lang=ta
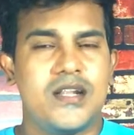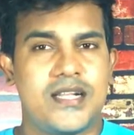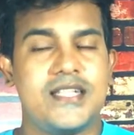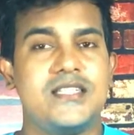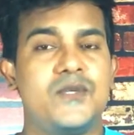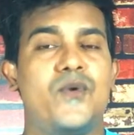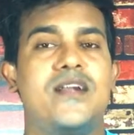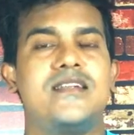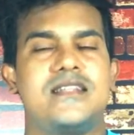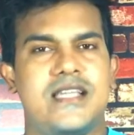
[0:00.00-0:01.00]
நைன்டி
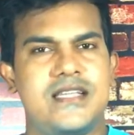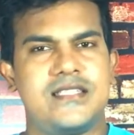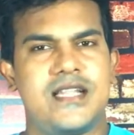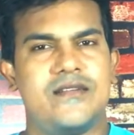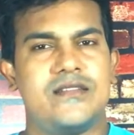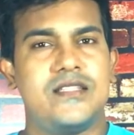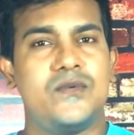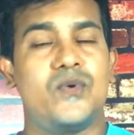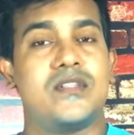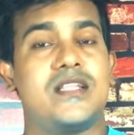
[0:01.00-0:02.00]
ஒன் ஏஜில் வந்து
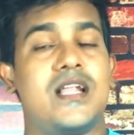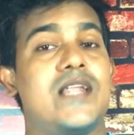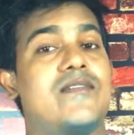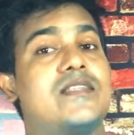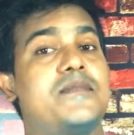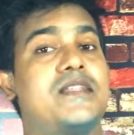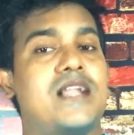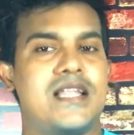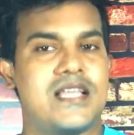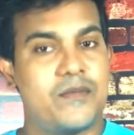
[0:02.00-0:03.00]
ஒருத்தரால் வந்து இப்படி
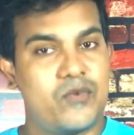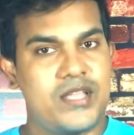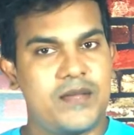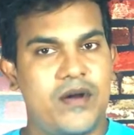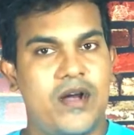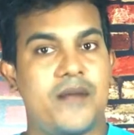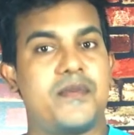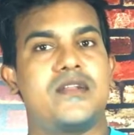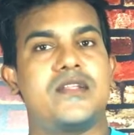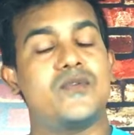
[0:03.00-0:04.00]
நடிக்க முடியுமா
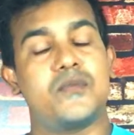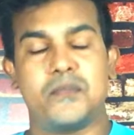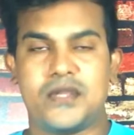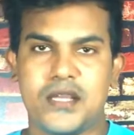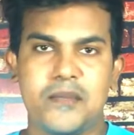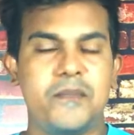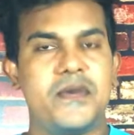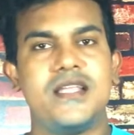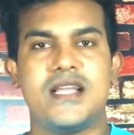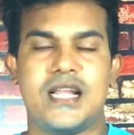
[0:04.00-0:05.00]
அப்படின்றது ஒரு
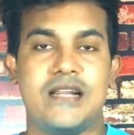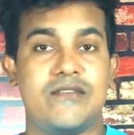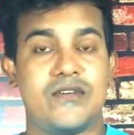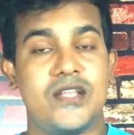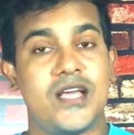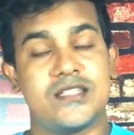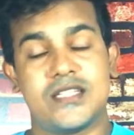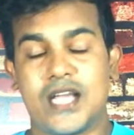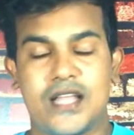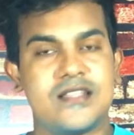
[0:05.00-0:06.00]
மிகப்பெரிய கேள்விக்குறி
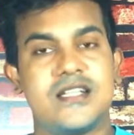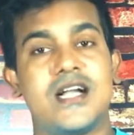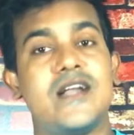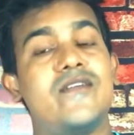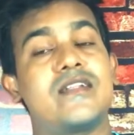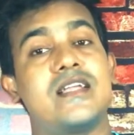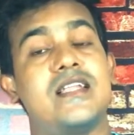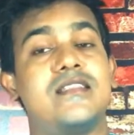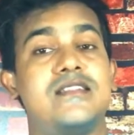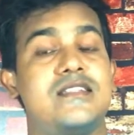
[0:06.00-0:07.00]
அதுக்கு அதுக்காக அவருக்கு
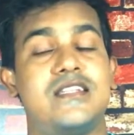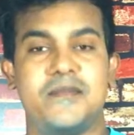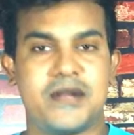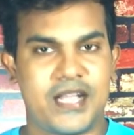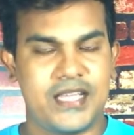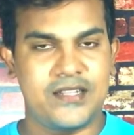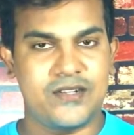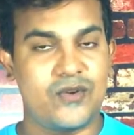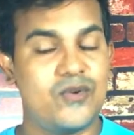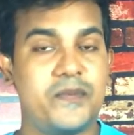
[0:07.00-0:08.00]
எழுந்துருச்சுன்னு நம்ம
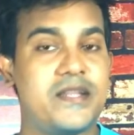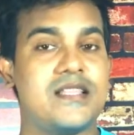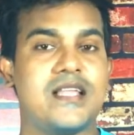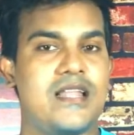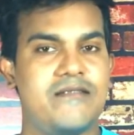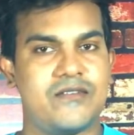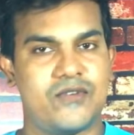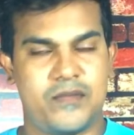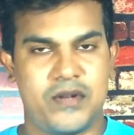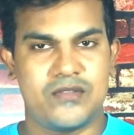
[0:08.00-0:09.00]
கைதட்டணும் பெரிய
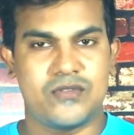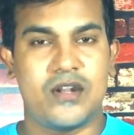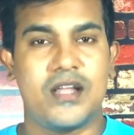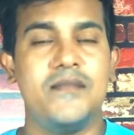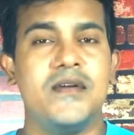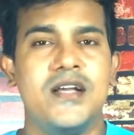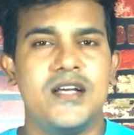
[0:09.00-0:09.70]
தலைவனும் அப்படின்னு சொல்லலாம்